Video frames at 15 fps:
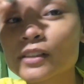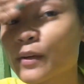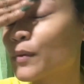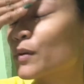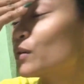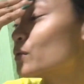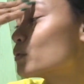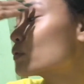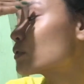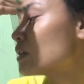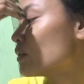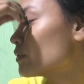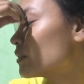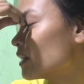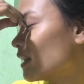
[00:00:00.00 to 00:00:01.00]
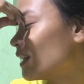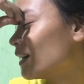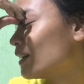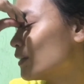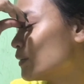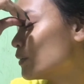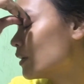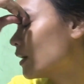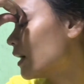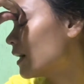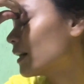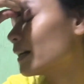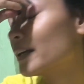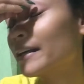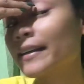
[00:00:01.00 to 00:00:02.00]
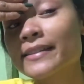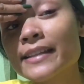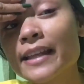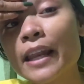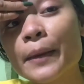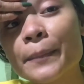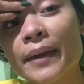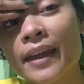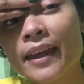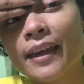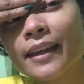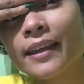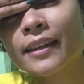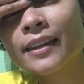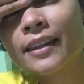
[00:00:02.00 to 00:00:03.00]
Ewan ko kung saan ko naglagay yung aking salamin.